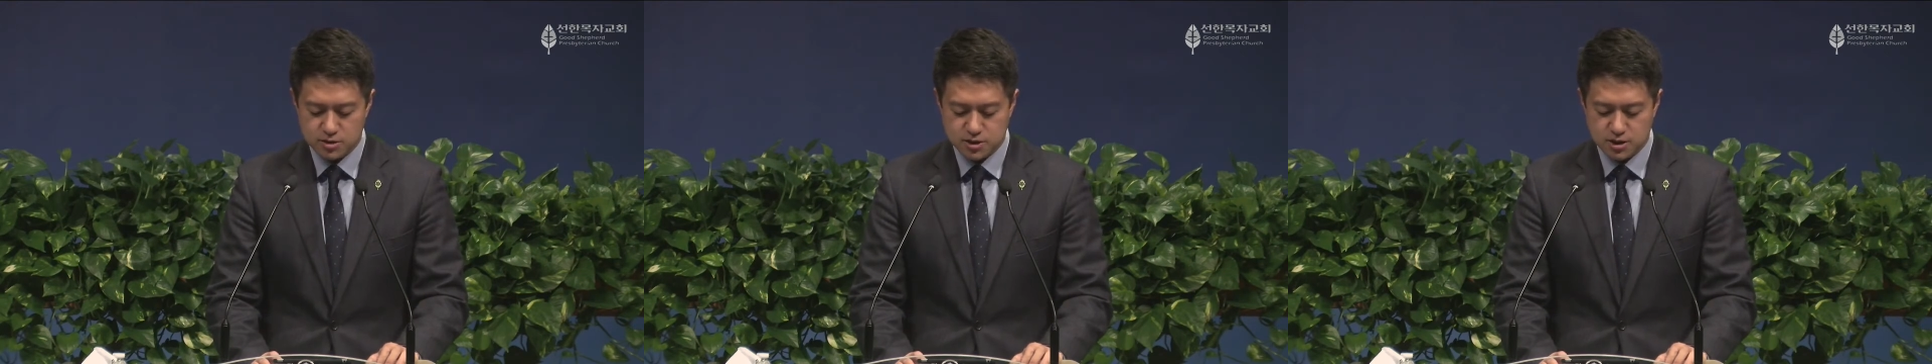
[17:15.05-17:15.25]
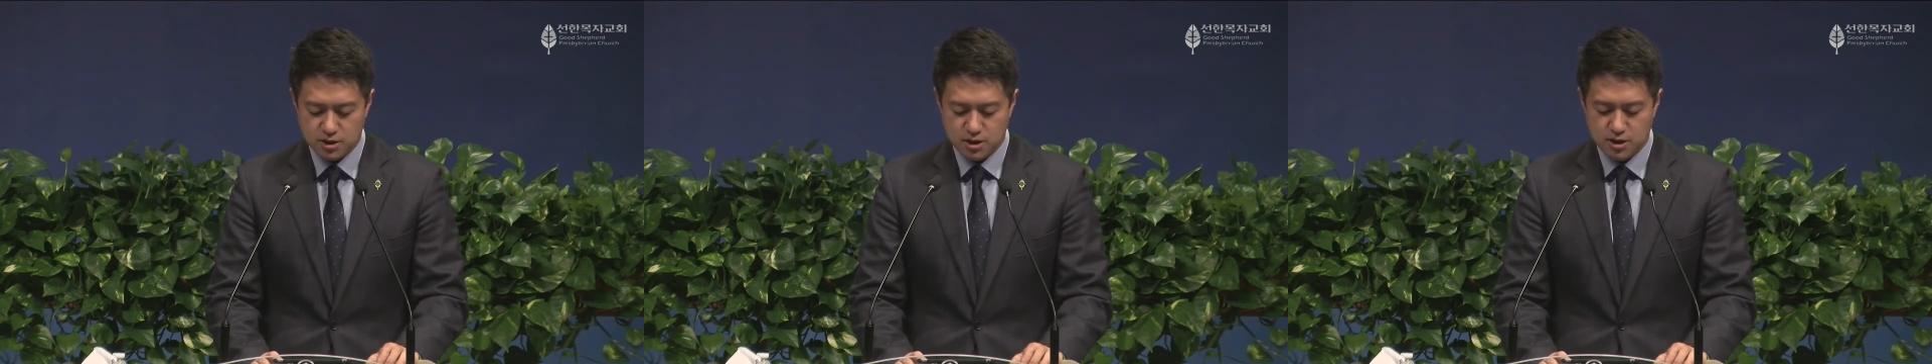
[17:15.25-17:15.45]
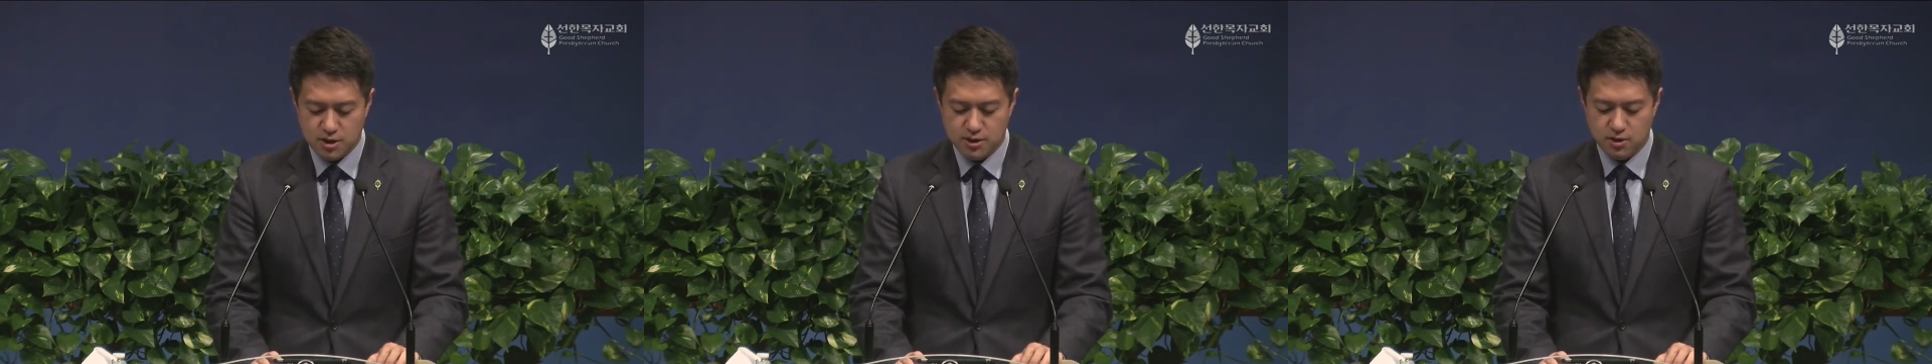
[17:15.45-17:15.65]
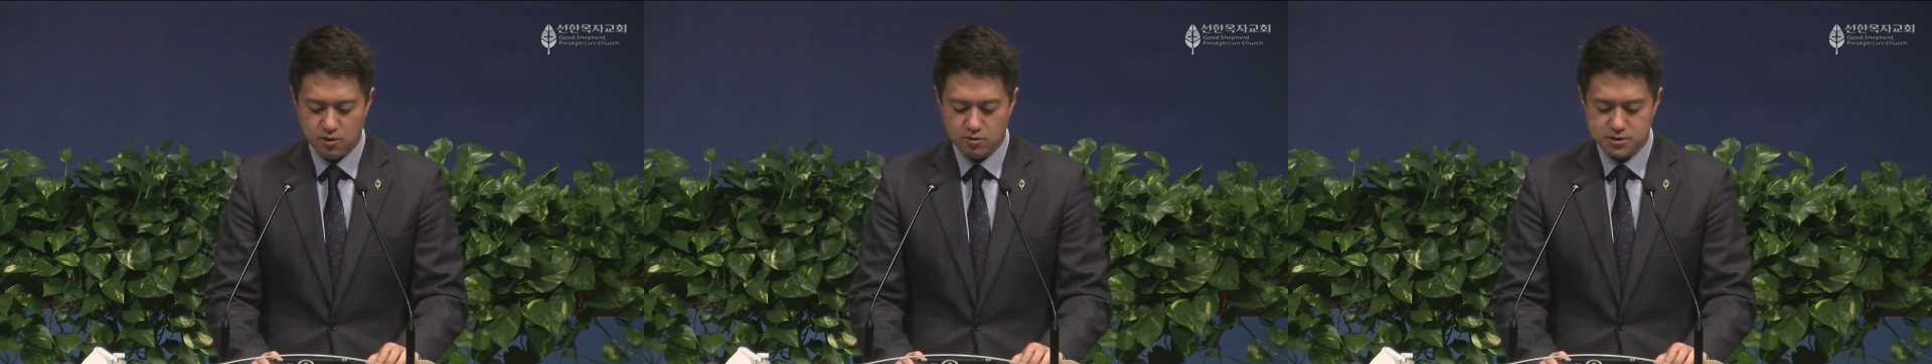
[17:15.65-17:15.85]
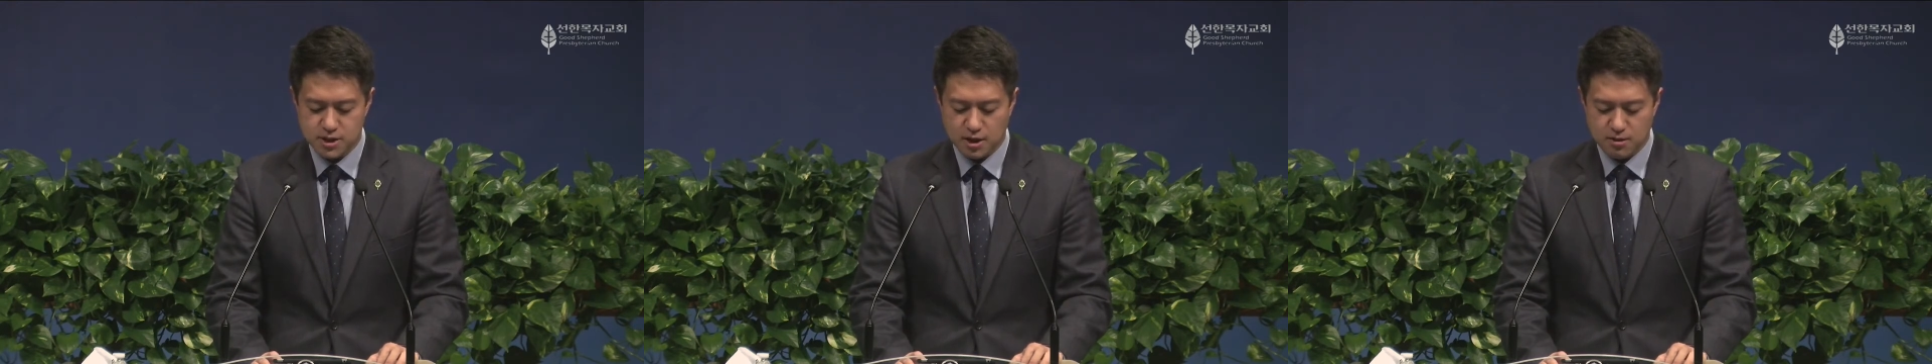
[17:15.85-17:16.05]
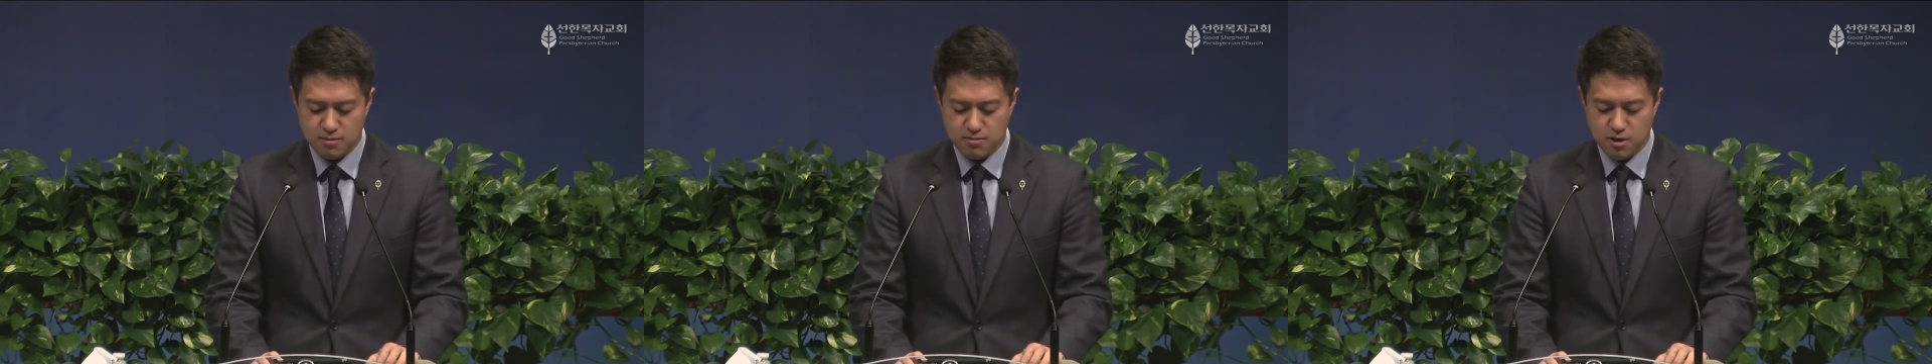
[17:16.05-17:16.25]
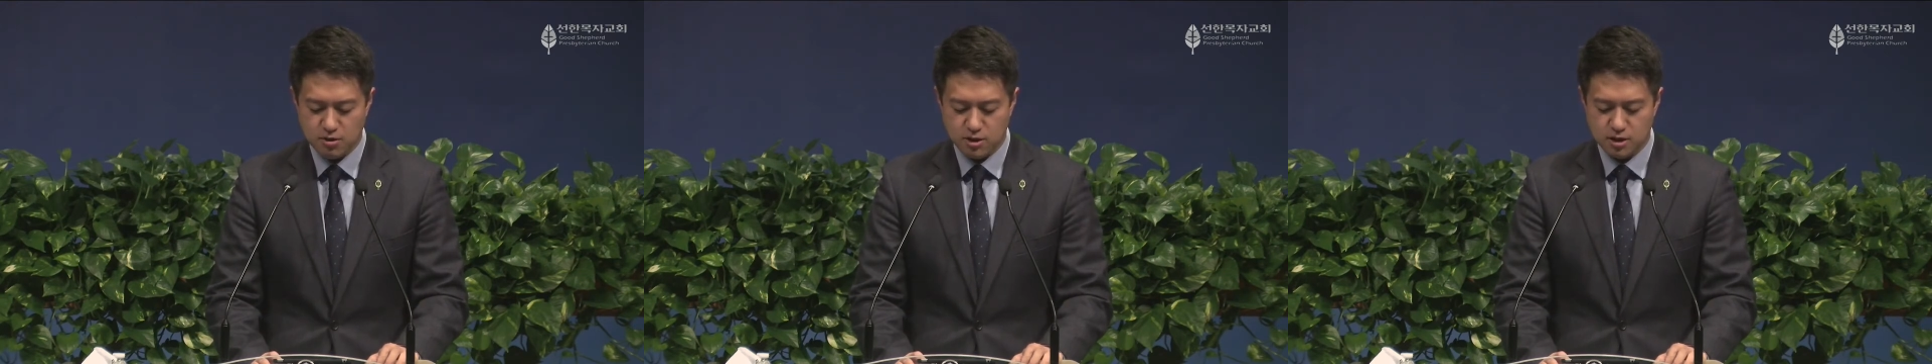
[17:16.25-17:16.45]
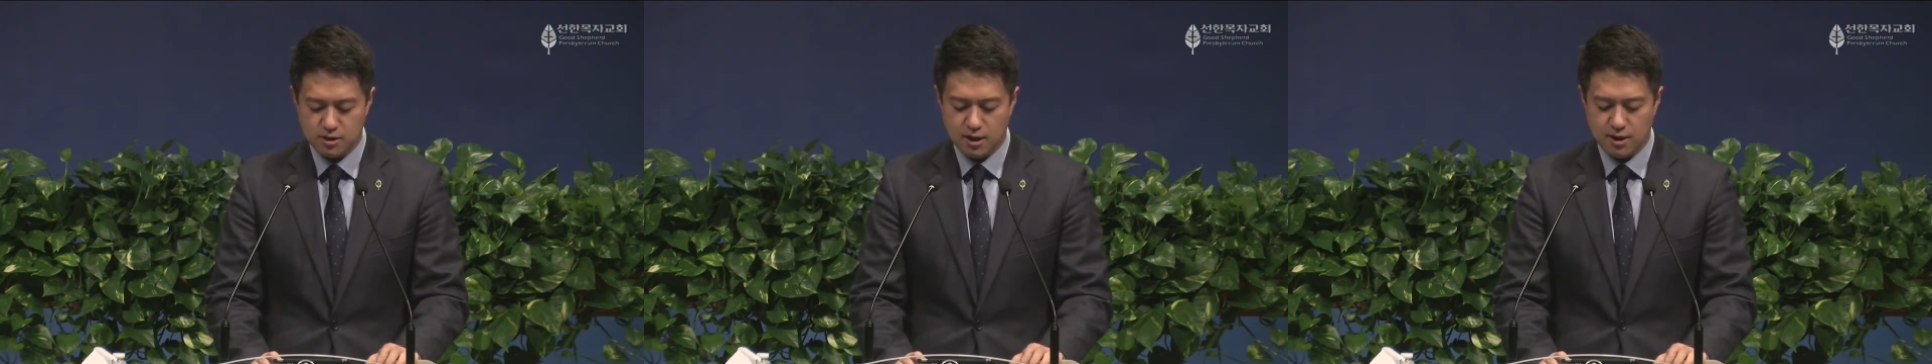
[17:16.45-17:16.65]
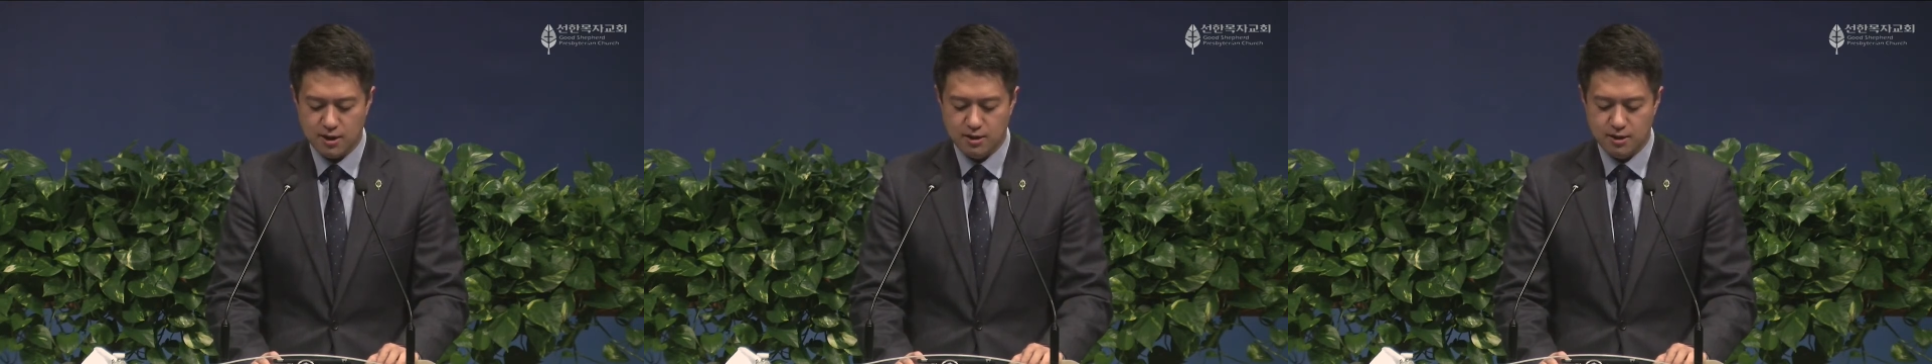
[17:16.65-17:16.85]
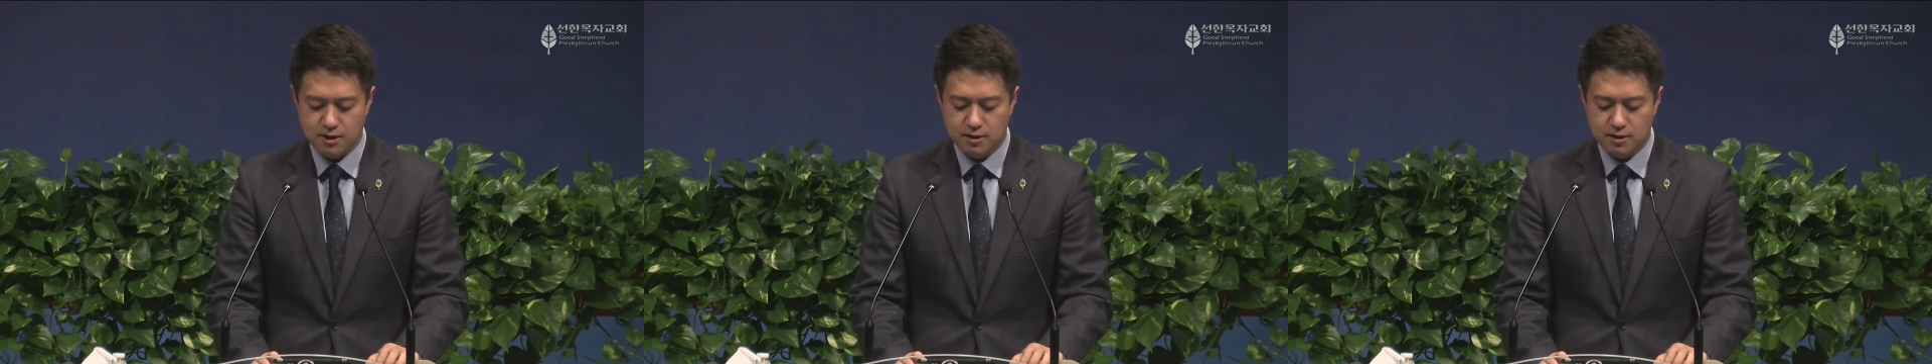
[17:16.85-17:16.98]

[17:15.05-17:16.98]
진리요, 생명이다.